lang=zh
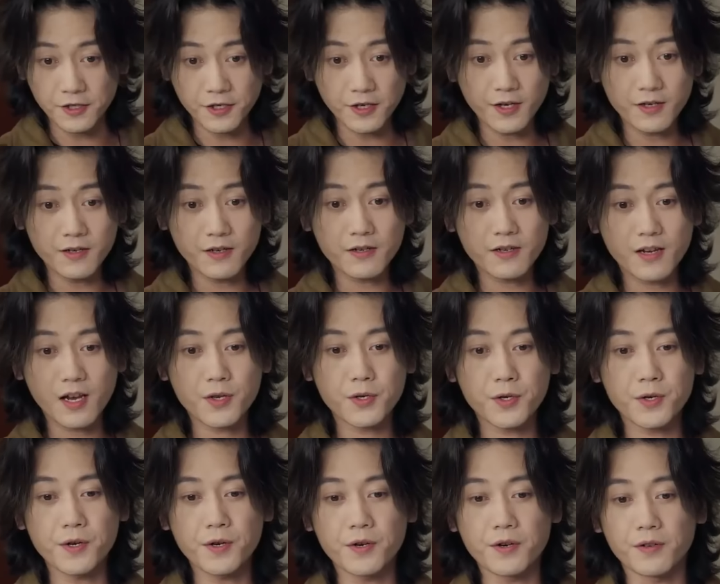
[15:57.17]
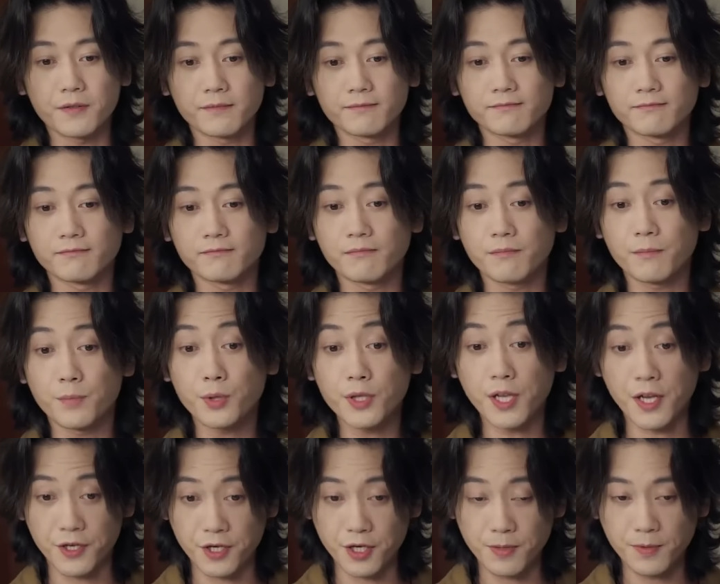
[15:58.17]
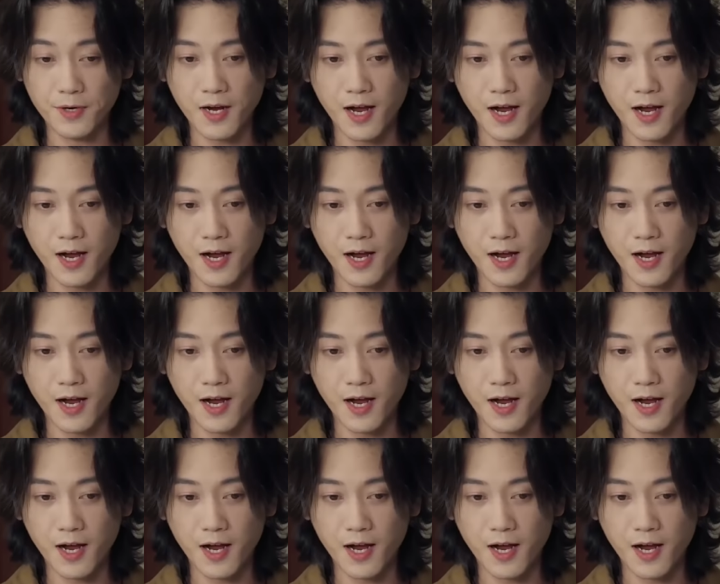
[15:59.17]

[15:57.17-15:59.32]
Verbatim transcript: 你这一针下去，不但治不